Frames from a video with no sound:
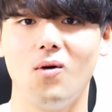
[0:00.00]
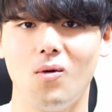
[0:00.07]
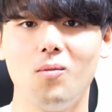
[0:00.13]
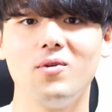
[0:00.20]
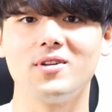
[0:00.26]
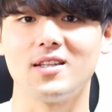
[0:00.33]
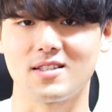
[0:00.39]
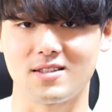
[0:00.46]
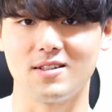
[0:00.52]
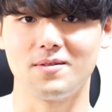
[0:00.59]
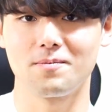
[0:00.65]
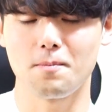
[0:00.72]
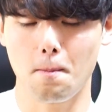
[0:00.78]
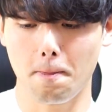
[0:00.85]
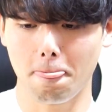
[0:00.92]
思うんです
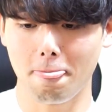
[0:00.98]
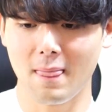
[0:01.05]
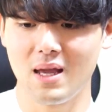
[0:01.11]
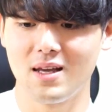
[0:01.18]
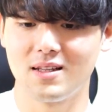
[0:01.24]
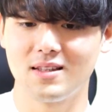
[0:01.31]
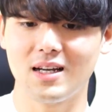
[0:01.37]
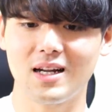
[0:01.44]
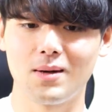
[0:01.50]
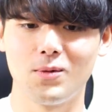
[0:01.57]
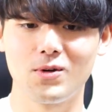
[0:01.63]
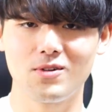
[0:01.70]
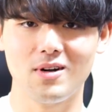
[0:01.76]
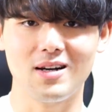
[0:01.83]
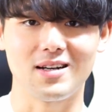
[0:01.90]
よだか
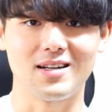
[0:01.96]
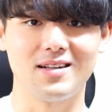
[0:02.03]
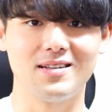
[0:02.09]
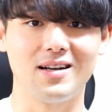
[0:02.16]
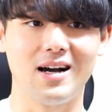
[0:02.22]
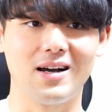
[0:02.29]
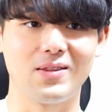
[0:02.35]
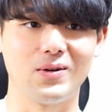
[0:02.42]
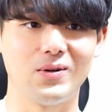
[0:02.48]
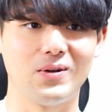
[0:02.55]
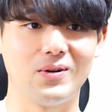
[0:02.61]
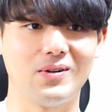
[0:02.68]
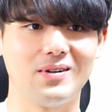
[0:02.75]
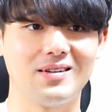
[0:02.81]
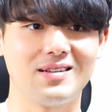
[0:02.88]
ら僕はあ
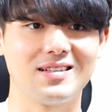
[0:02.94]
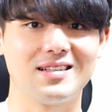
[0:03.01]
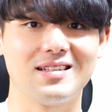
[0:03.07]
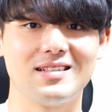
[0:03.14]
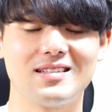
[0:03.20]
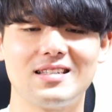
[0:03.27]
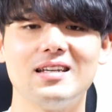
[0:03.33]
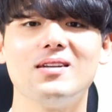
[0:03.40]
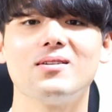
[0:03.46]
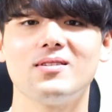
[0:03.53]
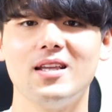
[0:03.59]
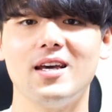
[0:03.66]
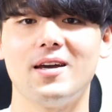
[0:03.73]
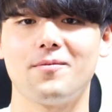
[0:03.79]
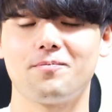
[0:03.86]
の全
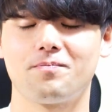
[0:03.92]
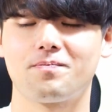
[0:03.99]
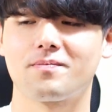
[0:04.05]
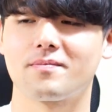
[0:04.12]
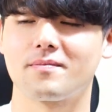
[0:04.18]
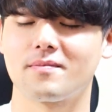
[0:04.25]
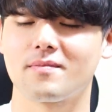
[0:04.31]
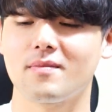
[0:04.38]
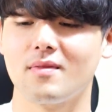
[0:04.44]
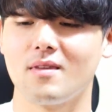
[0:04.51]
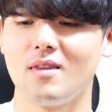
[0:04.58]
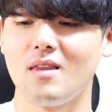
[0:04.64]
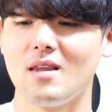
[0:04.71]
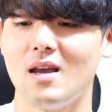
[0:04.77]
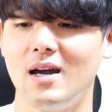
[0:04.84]
力で
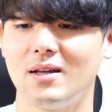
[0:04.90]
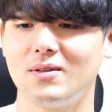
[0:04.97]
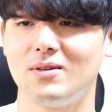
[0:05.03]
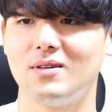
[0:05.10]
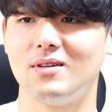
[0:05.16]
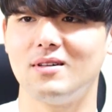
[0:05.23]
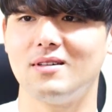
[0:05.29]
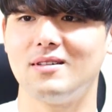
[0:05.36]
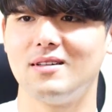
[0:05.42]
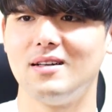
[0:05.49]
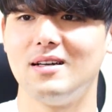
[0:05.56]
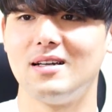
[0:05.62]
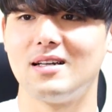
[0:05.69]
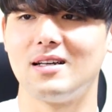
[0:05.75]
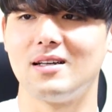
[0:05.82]
あの
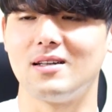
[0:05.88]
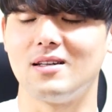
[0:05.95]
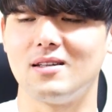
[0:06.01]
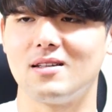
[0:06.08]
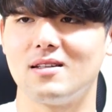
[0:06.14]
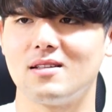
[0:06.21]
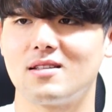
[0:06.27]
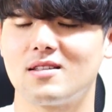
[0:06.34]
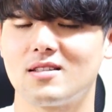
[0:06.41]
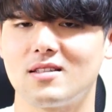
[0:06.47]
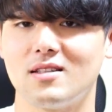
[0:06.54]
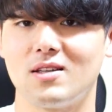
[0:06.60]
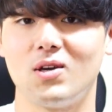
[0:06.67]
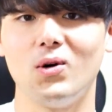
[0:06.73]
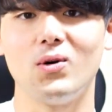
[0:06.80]

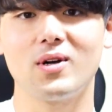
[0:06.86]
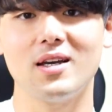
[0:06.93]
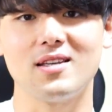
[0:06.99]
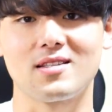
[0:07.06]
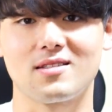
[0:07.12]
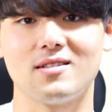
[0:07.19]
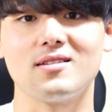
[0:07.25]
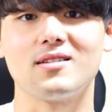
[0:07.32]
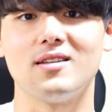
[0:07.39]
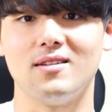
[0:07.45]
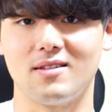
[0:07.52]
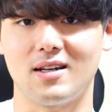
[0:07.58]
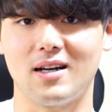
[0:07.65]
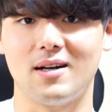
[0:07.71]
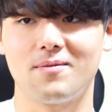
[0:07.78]
表現するって
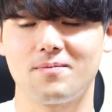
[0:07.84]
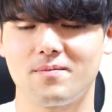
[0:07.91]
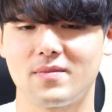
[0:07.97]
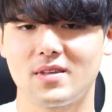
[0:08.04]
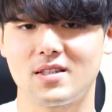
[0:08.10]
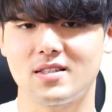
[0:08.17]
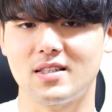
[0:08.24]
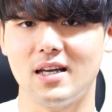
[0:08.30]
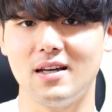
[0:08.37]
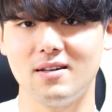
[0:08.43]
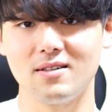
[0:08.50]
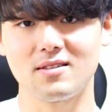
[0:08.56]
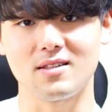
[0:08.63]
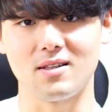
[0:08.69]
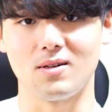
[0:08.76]
いうか伝え
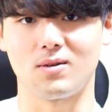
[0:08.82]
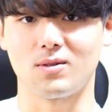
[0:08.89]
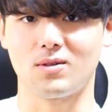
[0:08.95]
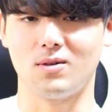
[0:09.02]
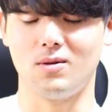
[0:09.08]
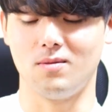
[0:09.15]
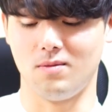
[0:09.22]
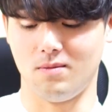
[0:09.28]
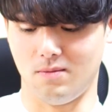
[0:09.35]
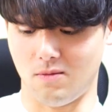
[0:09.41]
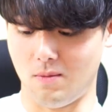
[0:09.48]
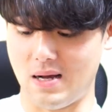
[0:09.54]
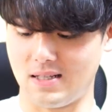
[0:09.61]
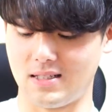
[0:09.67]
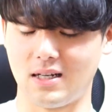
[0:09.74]
るっていうことを、
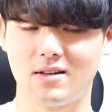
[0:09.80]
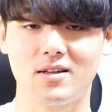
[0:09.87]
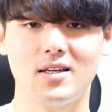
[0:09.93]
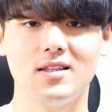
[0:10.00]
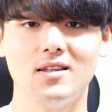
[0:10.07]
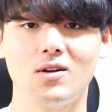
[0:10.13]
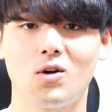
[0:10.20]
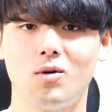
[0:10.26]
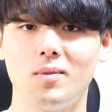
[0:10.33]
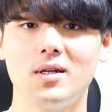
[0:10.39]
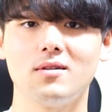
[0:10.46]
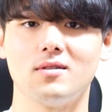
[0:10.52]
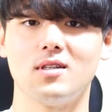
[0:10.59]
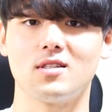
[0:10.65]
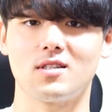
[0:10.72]
まあ、作品に込
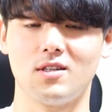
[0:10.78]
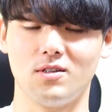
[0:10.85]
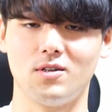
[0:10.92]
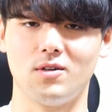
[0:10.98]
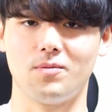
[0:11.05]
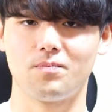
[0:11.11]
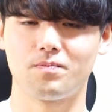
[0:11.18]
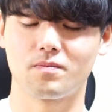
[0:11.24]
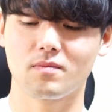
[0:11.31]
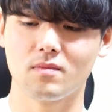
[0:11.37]
めるんですけど